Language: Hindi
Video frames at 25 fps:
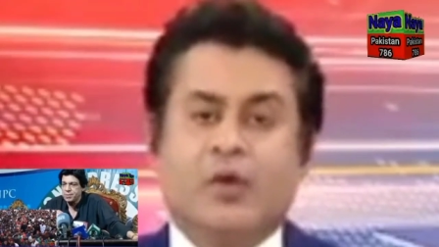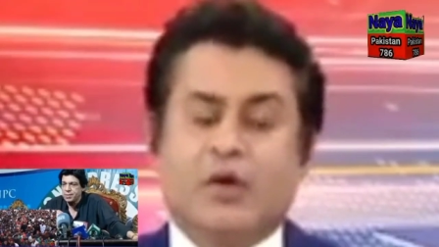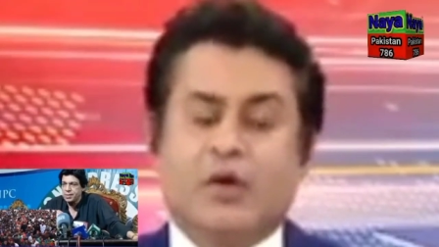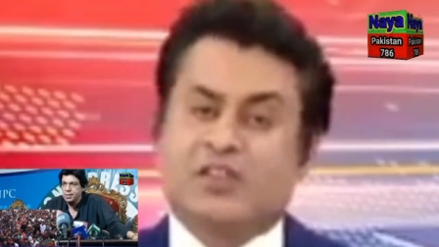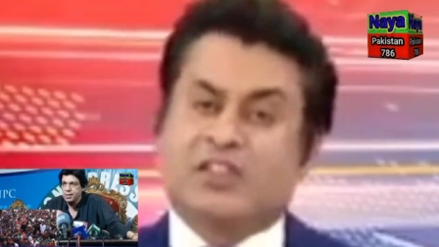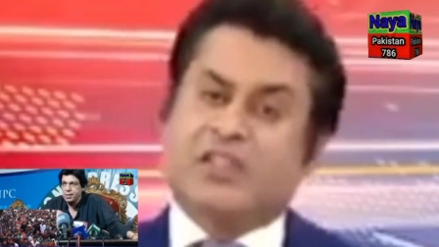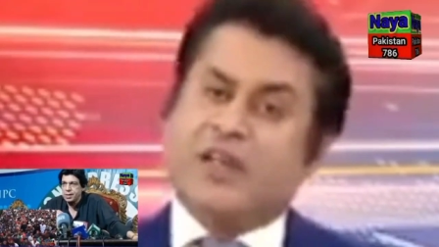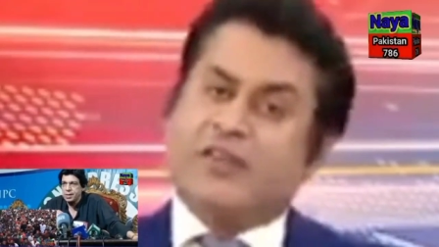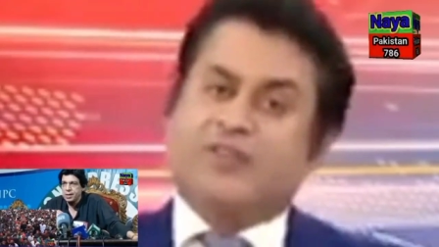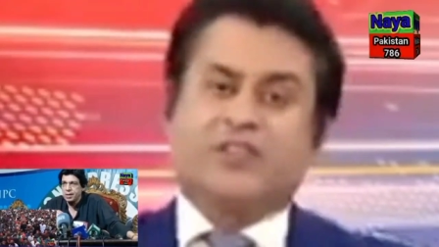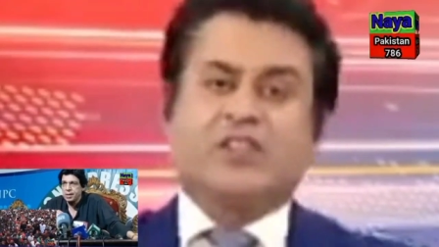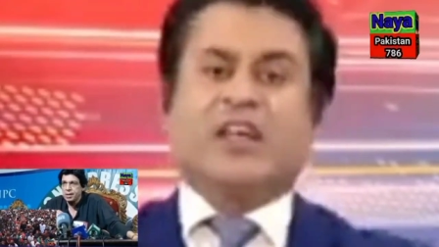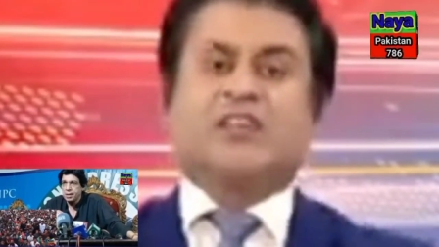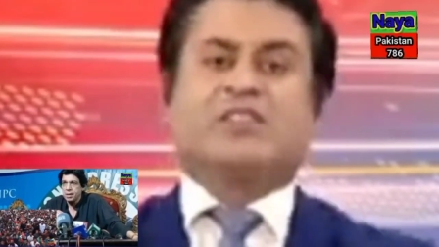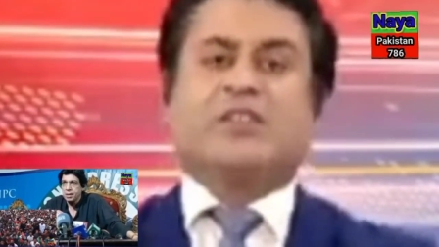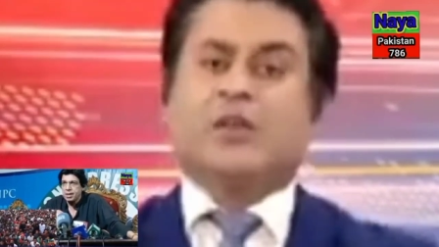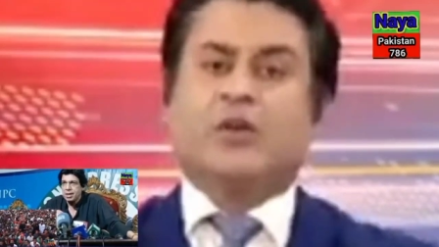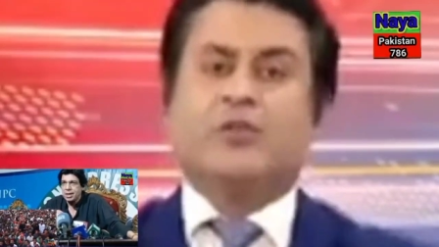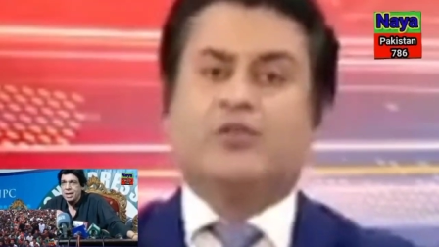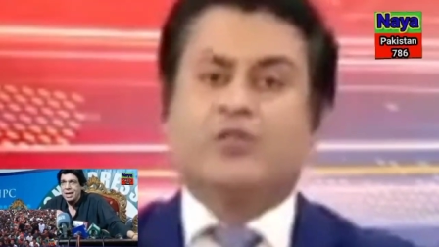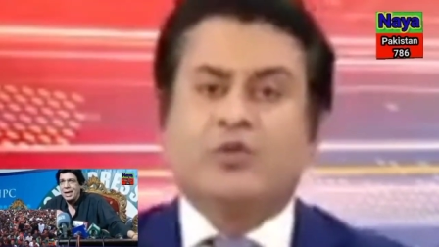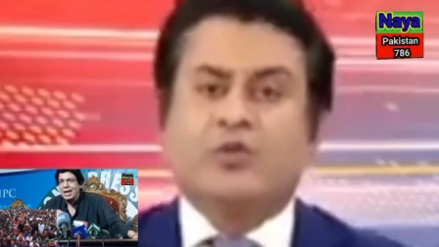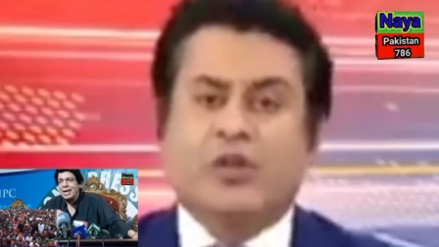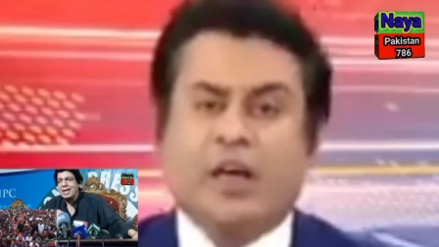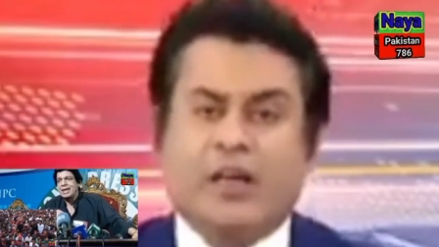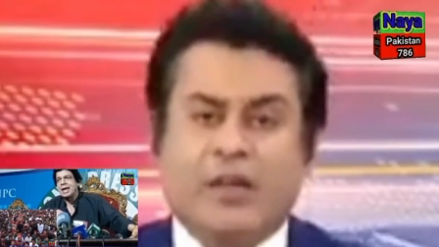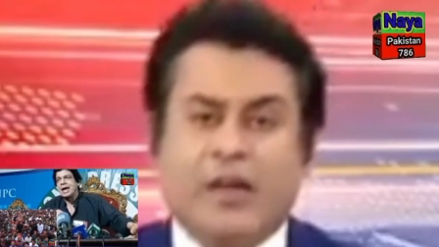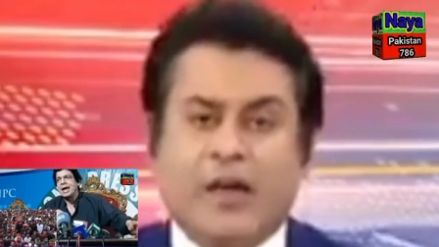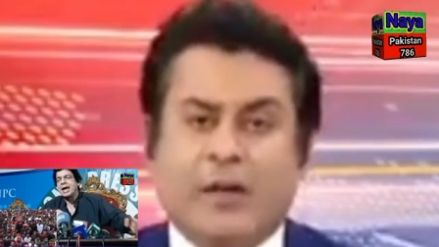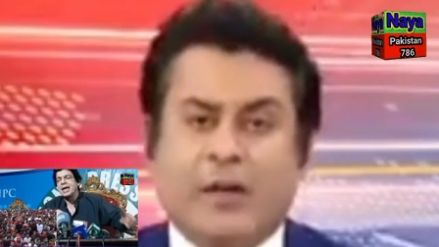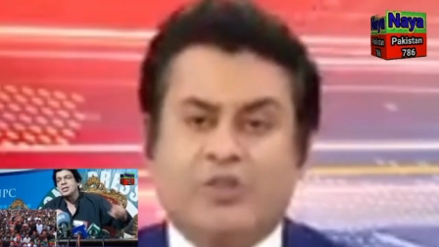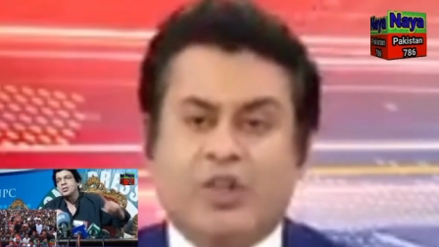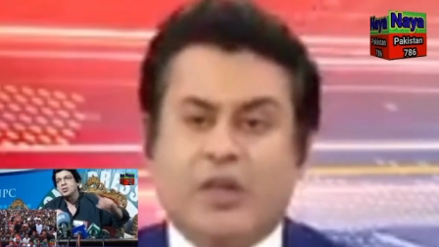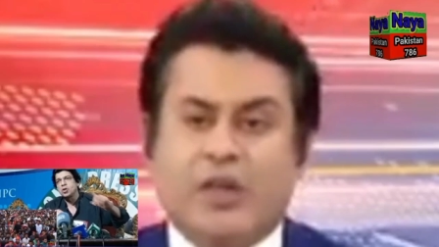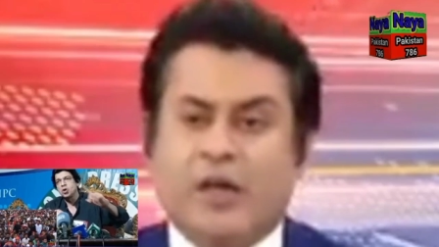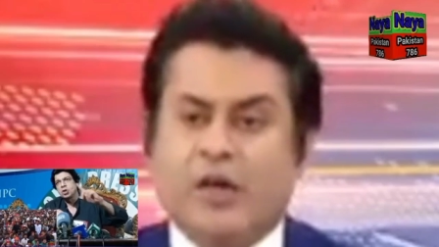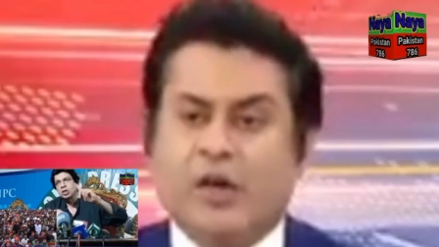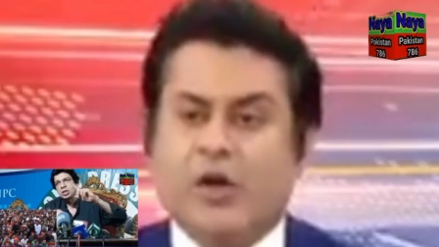और सिर्फ सियासी गुफ्तु करके
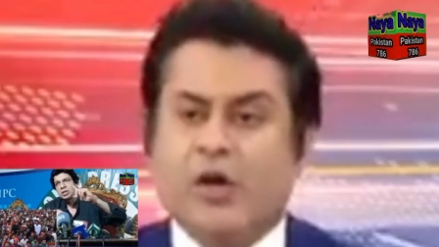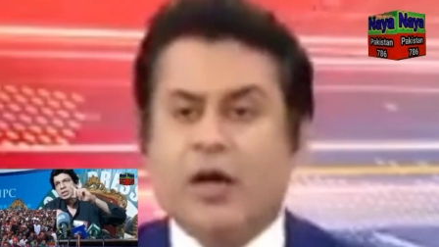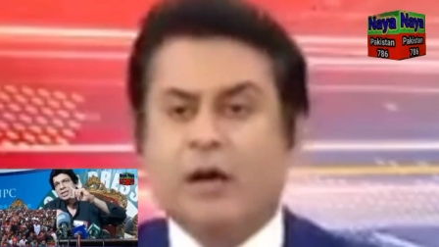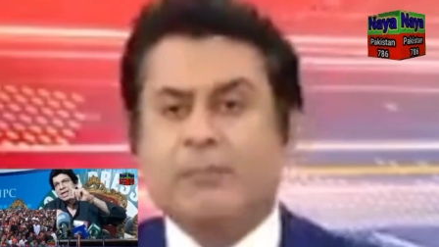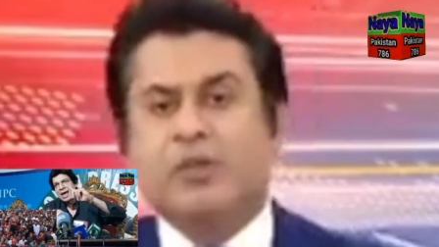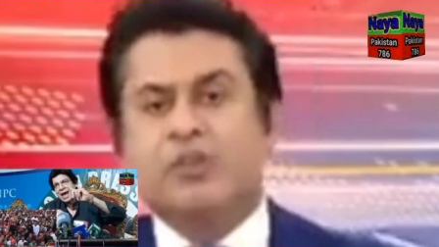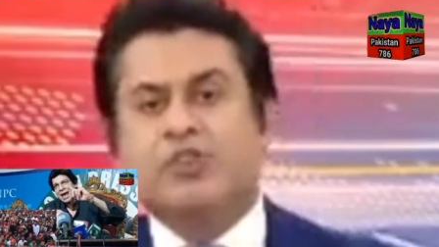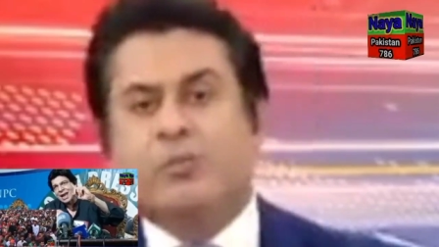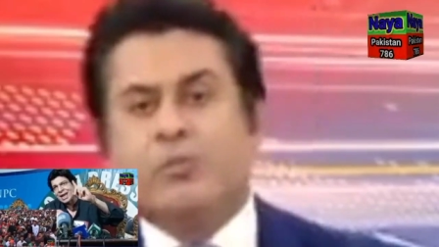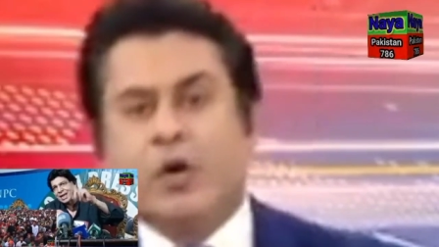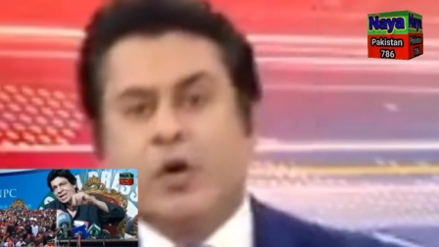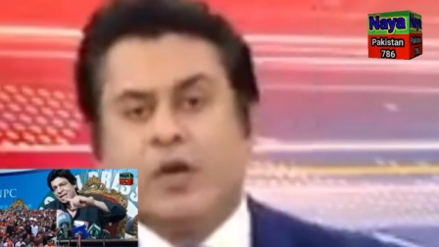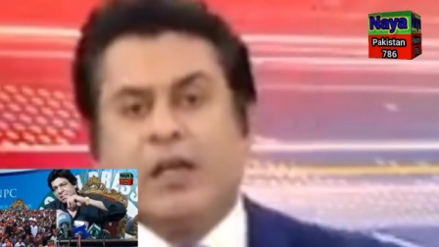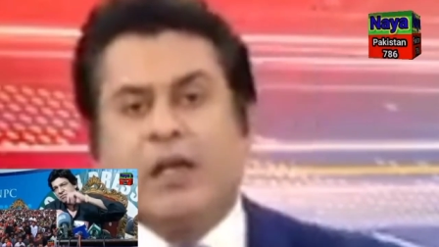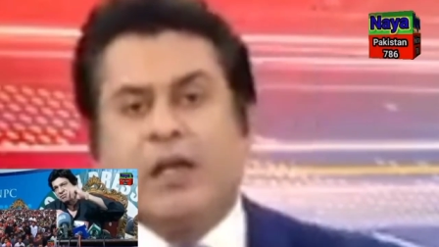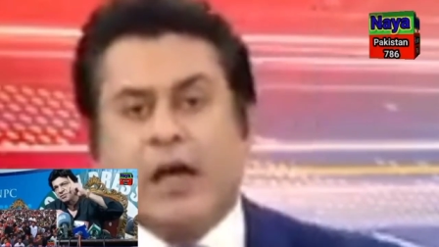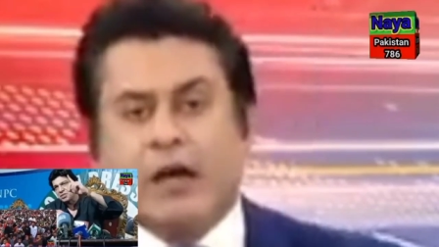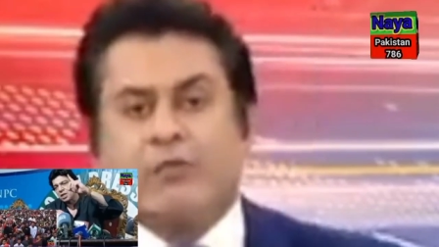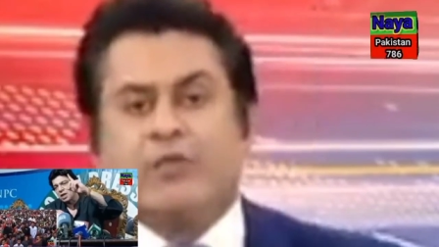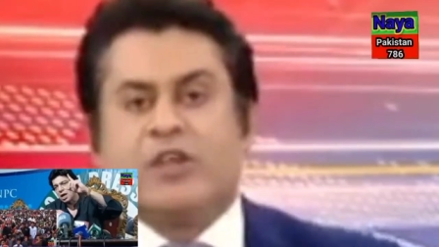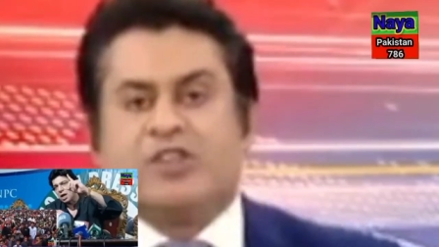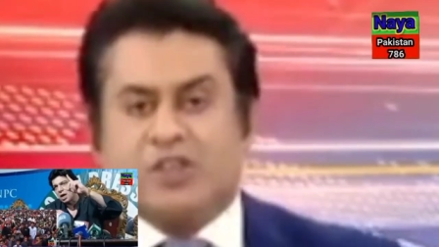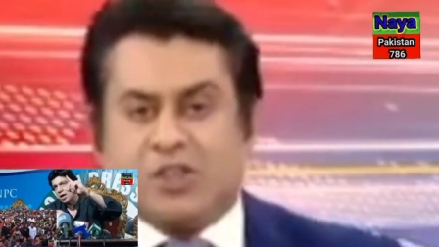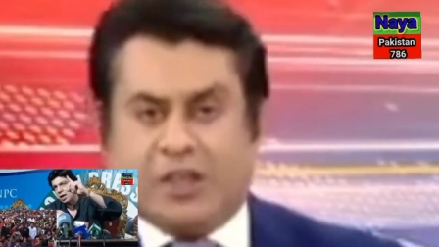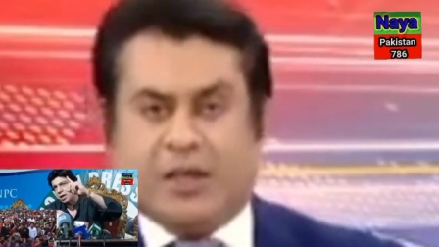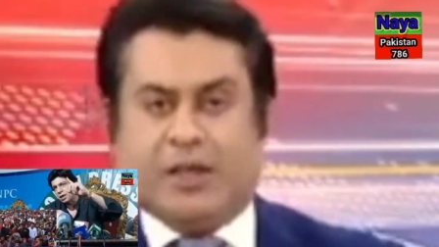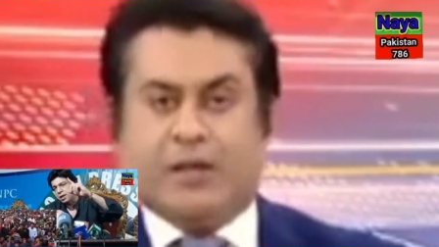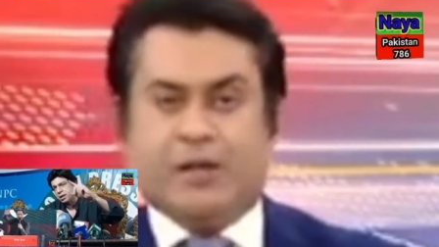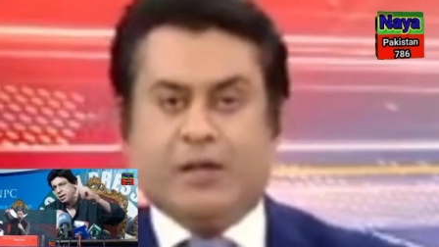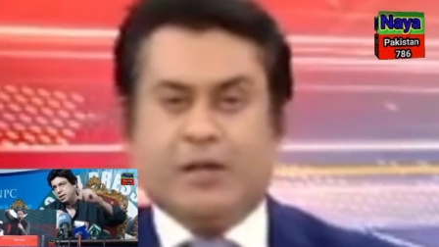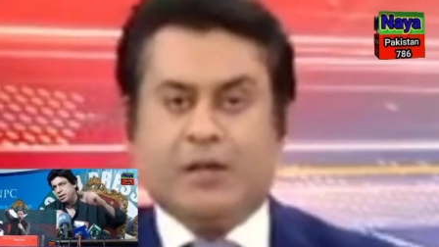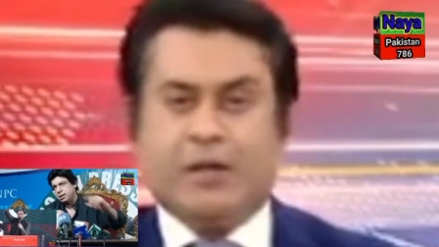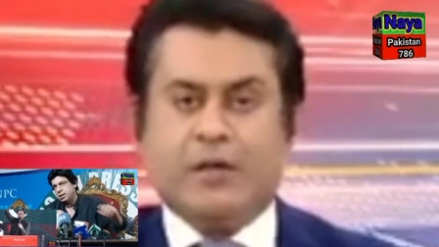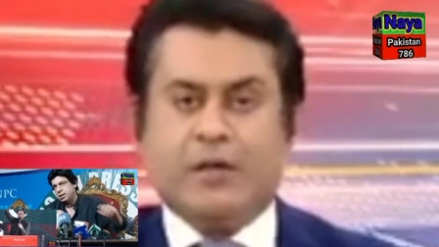आप चले गए और आपकी जो बॉडी लैंग्वेज थी